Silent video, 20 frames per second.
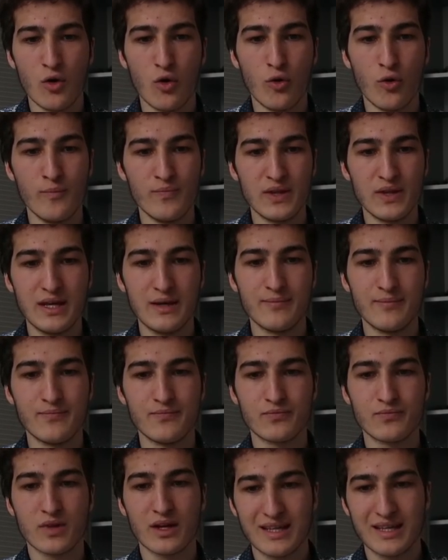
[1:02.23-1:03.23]
um
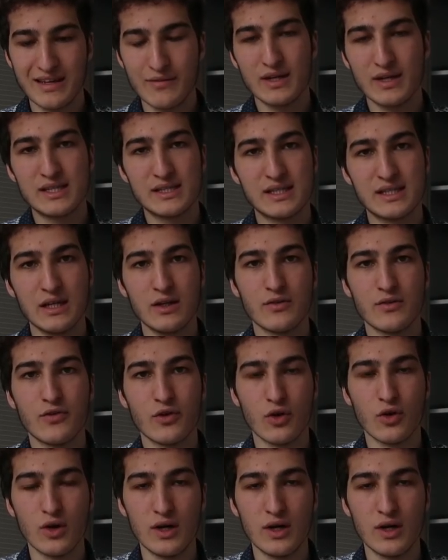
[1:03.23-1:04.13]
eben jeweils zehn von